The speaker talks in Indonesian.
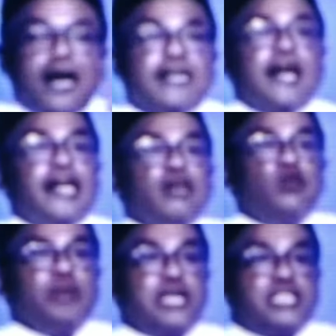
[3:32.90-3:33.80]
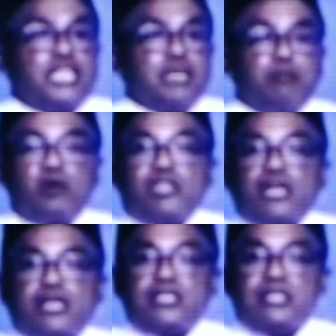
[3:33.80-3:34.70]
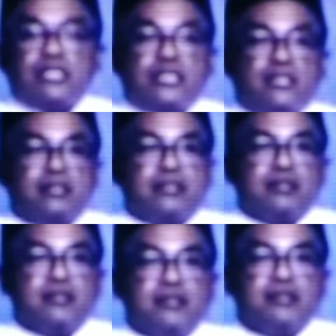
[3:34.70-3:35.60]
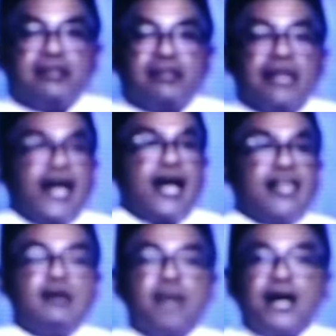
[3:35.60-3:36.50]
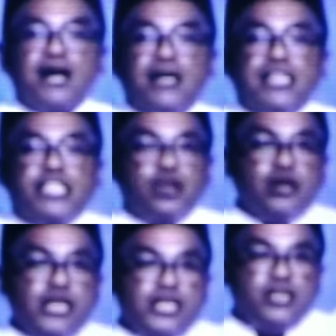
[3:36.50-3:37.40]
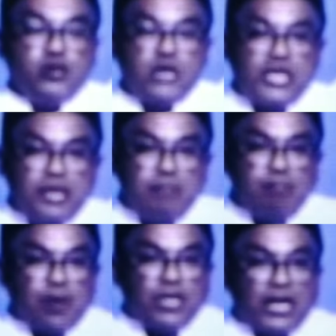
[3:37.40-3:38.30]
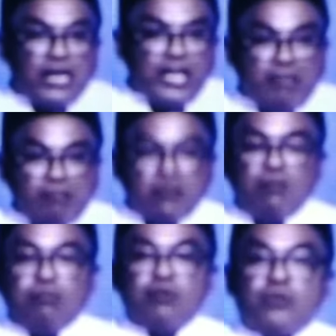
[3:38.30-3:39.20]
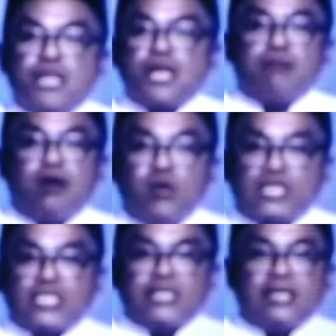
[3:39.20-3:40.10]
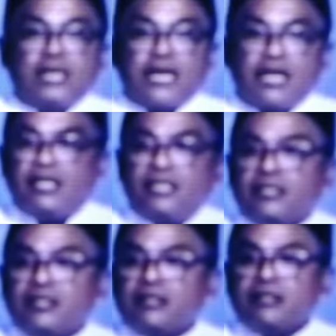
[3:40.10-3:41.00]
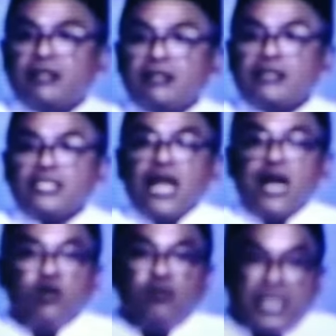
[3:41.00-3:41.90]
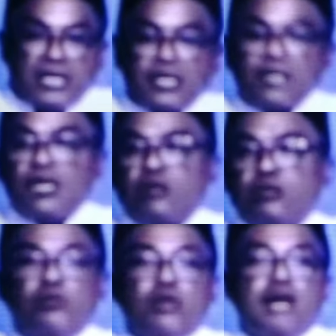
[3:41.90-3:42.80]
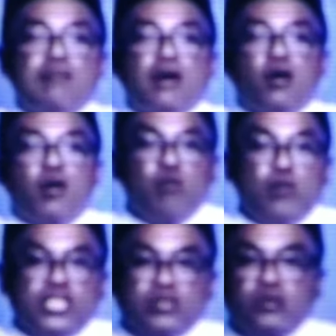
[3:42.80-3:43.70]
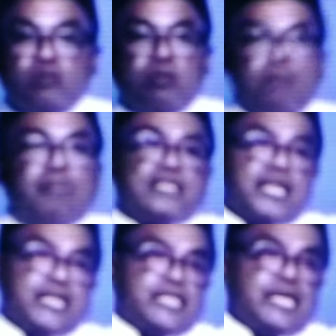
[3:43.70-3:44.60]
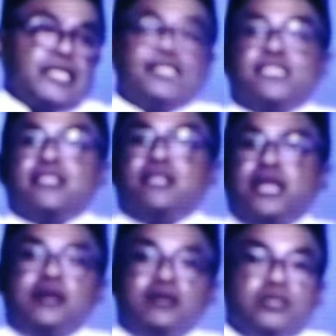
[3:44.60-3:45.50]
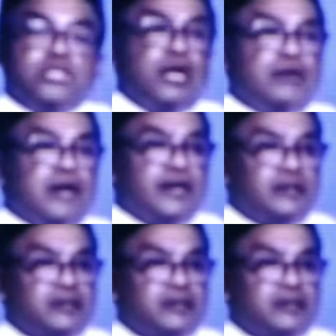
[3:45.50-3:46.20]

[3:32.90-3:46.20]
ada NU pernah jadi pemberontak di sini gak ada pak ideologi-ideologi impor yang ingin ber berusaha menguasai negara ini selalu menyasar Nahdlatul Ulama komunis dulu membantai kiai dan santri NU di Jawa